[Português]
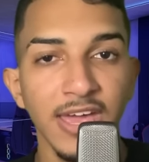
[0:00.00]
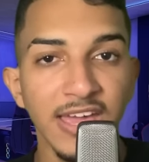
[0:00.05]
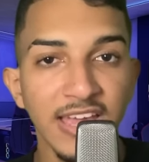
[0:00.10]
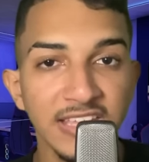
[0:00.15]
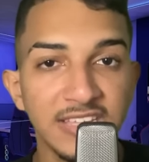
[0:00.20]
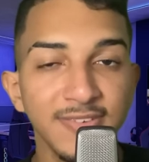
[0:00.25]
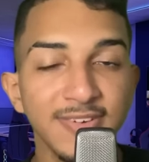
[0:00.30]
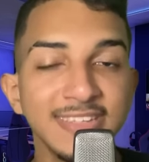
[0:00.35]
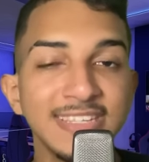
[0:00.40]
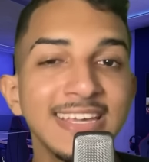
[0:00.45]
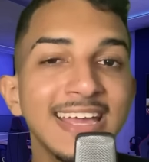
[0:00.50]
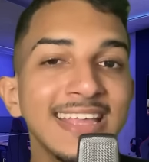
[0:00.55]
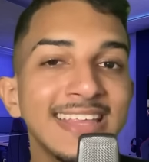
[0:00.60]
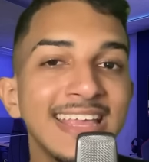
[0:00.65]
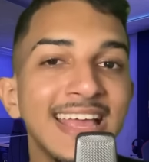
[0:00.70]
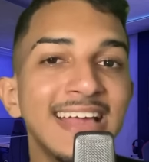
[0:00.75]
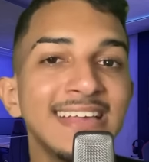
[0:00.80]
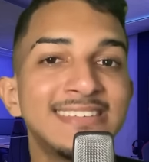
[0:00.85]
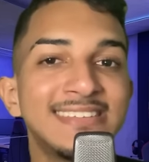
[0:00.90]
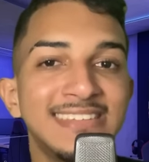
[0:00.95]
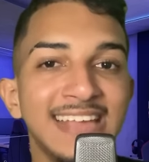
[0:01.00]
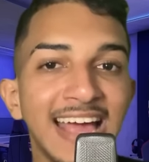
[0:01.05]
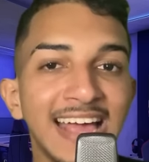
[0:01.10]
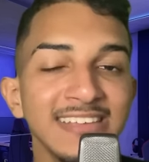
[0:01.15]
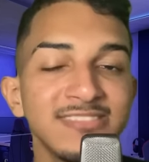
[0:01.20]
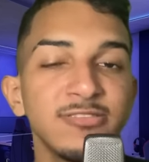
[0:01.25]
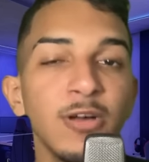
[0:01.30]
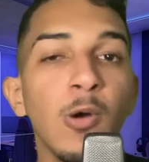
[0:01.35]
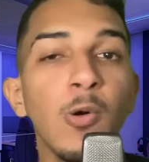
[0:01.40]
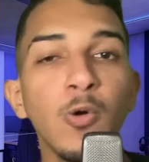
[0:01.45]
E se você quer ter
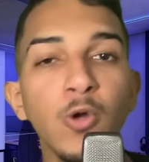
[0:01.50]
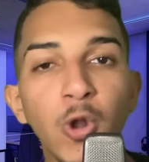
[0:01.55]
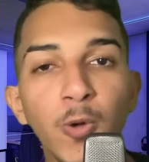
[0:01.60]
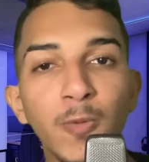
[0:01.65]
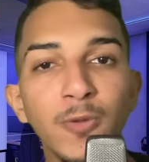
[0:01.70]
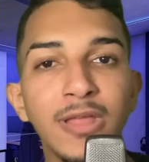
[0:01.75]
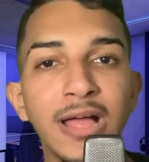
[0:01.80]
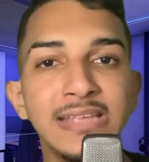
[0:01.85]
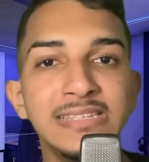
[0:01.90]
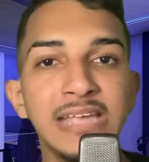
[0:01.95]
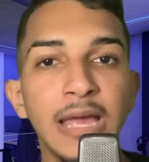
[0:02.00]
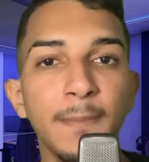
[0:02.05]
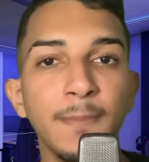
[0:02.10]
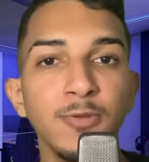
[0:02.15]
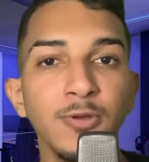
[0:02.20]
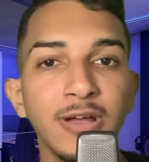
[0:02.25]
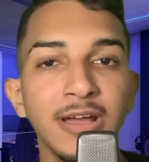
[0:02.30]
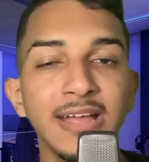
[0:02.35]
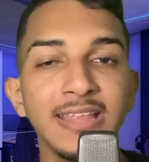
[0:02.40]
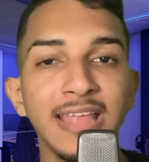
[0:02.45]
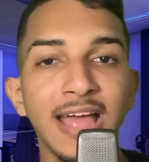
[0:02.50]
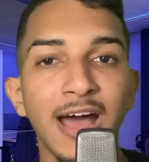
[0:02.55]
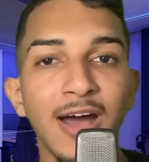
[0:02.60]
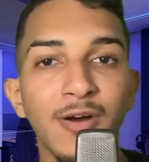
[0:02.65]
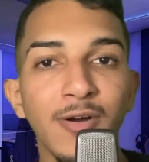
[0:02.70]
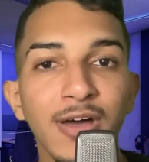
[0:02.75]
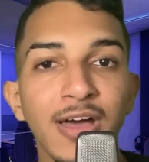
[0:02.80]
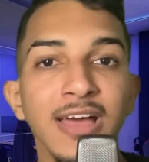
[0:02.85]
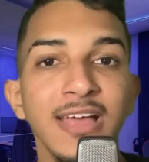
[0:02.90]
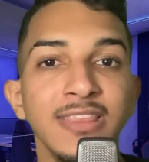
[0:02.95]
acesso ao grupo do WhatsApp do
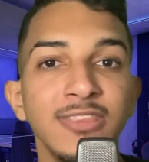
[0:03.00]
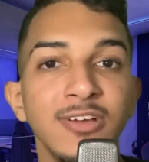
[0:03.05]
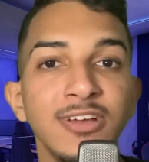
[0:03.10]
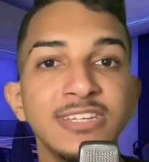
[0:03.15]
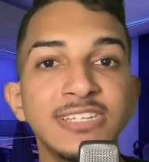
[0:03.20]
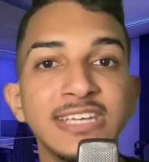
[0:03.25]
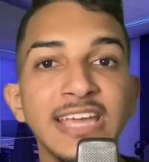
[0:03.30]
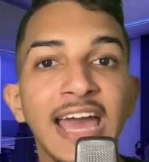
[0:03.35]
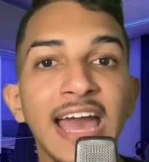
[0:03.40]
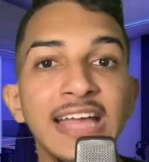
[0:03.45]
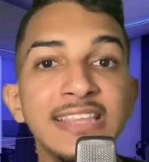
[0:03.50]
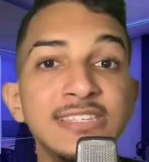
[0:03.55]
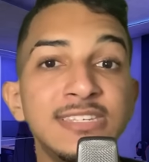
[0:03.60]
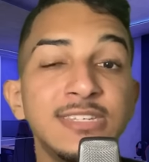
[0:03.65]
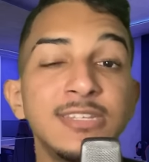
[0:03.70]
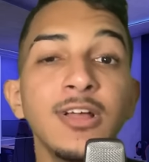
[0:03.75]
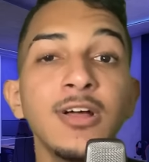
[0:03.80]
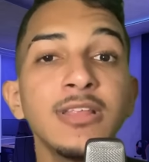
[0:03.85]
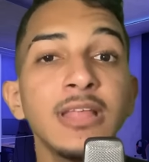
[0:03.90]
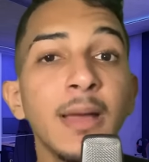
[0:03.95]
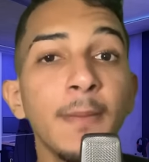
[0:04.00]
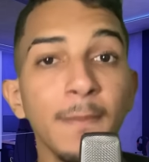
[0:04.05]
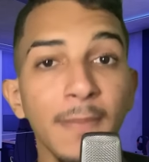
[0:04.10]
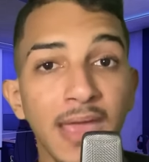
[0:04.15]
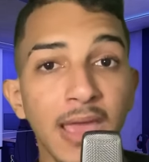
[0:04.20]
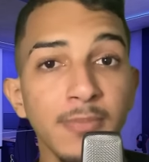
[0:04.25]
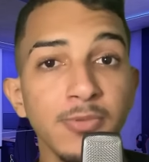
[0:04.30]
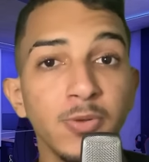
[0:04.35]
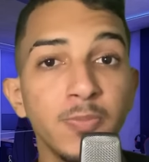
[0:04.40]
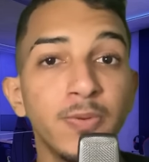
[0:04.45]
canal, não esquece de se tornar
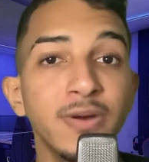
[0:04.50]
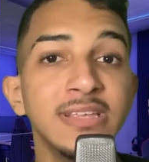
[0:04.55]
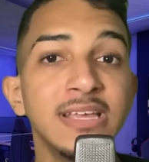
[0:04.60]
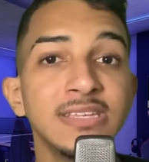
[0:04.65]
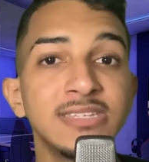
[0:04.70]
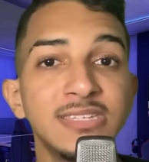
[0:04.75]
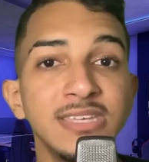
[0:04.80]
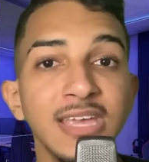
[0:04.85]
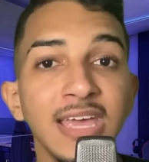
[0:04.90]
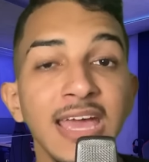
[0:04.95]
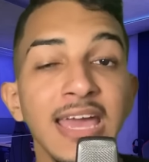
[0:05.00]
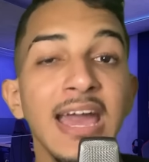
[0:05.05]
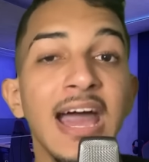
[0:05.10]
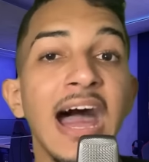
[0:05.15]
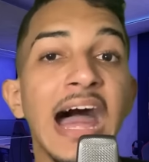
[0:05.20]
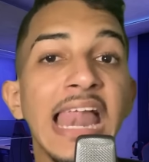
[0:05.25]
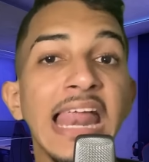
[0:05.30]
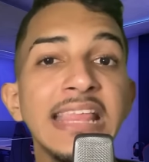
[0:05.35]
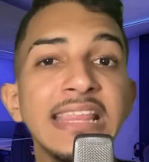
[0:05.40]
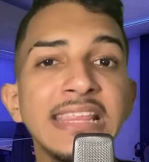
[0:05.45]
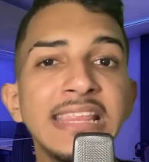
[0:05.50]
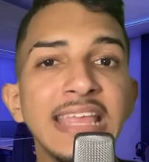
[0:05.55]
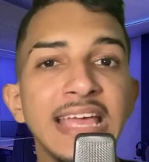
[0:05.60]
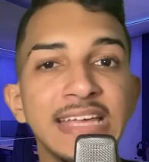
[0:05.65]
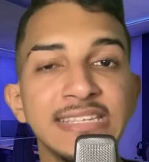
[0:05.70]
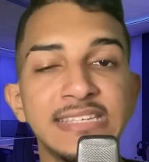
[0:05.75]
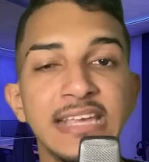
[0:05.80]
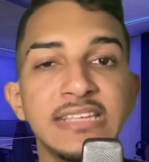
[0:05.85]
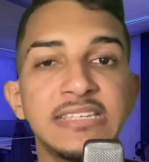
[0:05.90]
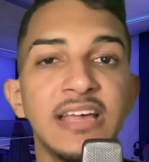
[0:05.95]
membro, pois assim, além de ter
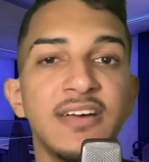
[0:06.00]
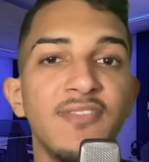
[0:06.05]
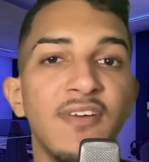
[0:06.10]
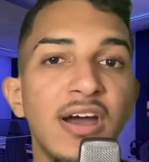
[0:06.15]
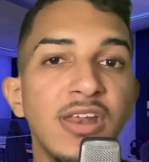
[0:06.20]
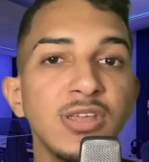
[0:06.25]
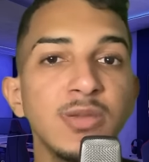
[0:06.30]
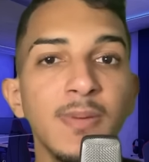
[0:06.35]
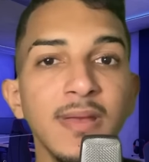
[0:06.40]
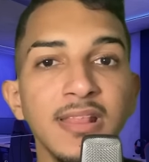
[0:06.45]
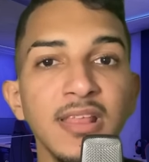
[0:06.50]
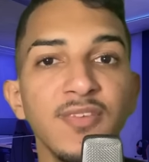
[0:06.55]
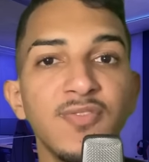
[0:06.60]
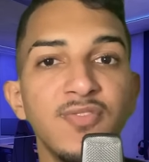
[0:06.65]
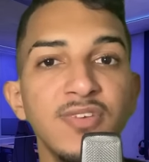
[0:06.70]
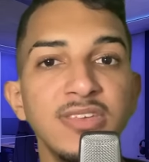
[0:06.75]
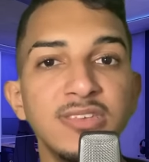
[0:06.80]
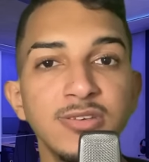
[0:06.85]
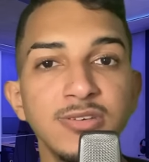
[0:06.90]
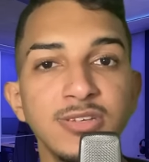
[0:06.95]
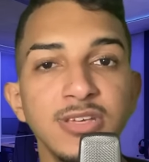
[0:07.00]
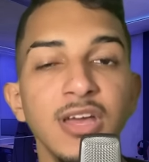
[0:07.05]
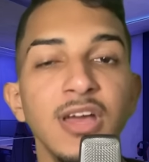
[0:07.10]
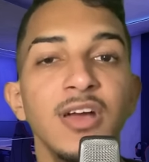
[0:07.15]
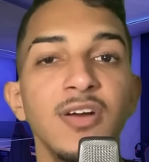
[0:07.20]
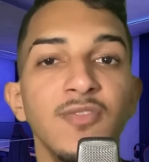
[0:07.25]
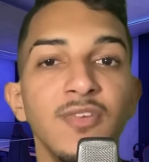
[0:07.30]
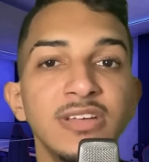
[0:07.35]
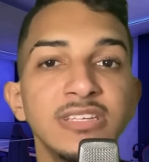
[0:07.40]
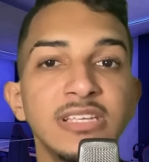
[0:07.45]
acesso a vários benefícios,
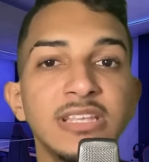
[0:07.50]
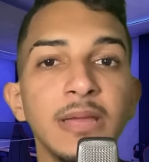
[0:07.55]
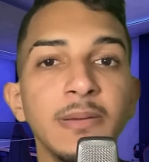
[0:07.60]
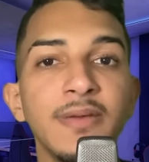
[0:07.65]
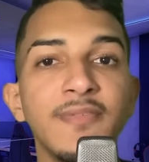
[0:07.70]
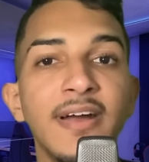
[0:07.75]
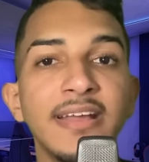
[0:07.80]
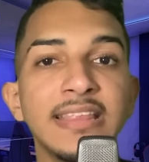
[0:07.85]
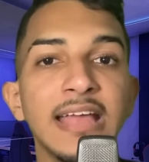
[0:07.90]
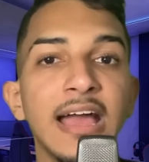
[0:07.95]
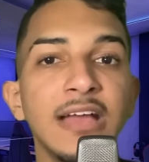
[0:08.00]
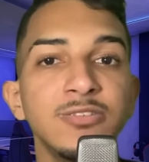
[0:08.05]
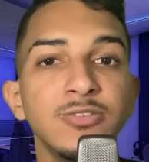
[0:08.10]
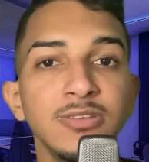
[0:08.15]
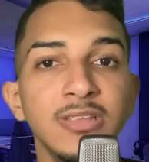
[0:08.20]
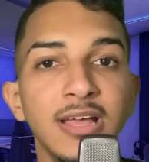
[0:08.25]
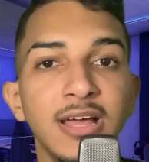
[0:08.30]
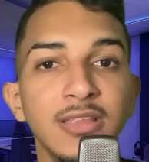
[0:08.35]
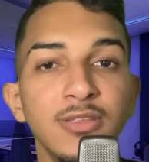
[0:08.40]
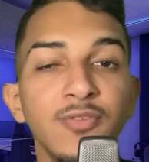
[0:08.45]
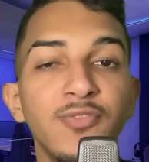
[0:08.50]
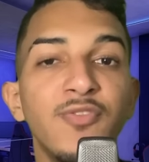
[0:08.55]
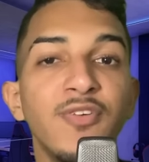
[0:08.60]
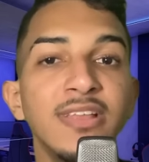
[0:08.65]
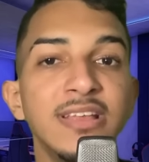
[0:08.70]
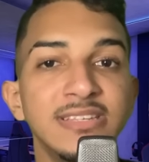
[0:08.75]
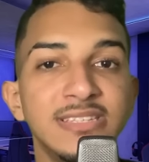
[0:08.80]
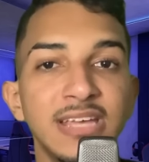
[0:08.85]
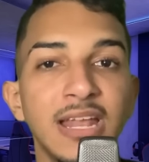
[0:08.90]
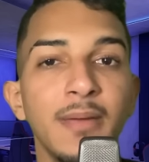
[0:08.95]
você também vai estar ajudando
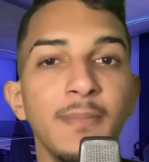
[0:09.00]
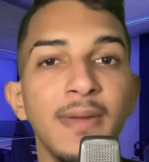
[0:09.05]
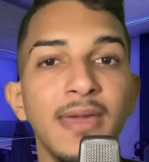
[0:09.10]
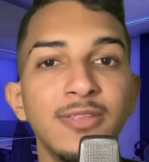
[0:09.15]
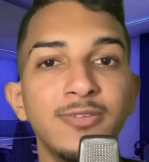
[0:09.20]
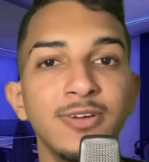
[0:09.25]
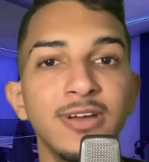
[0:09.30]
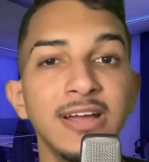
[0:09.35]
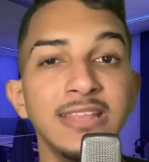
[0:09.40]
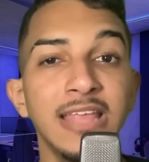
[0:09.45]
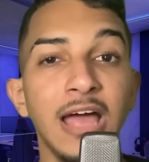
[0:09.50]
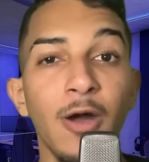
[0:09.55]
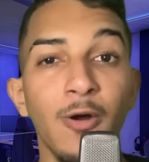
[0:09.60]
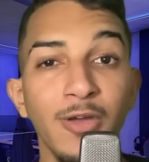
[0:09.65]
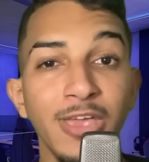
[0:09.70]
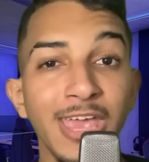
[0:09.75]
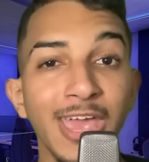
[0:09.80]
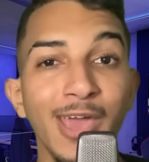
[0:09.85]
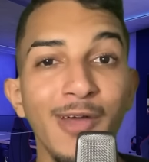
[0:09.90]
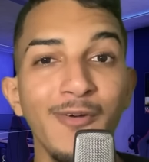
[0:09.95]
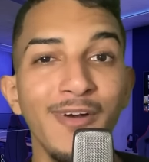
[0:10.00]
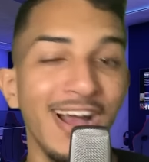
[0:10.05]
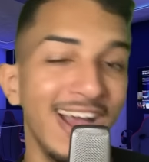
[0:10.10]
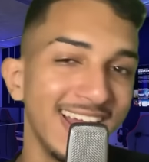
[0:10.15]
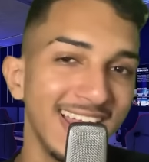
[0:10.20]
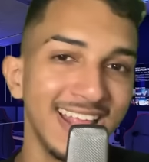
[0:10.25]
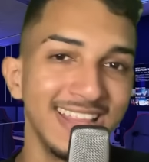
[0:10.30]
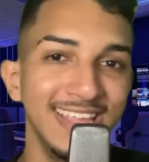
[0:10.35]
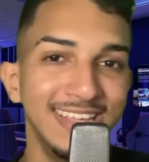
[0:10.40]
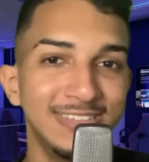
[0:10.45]
financeiramente o canal e eu
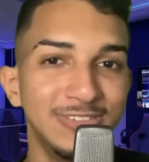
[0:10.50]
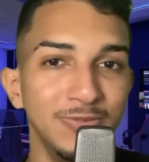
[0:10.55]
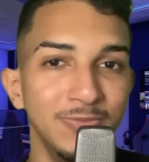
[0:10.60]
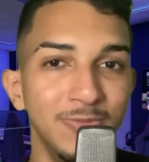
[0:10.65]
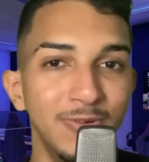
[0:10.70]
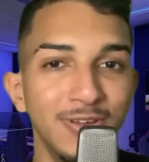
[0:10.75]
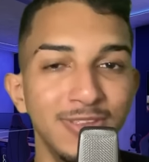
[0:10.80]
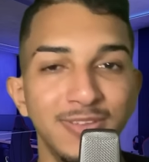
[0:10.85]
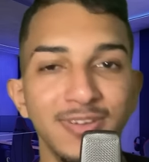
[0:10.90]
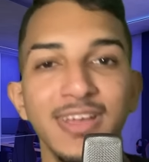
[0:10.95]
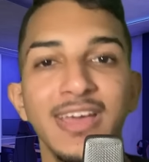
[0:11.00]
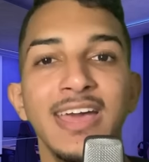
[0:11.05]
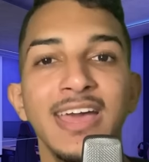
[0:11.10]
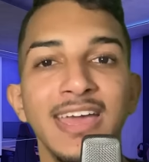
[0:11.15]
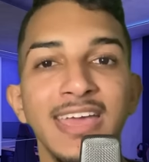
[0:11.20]
agradeço muito.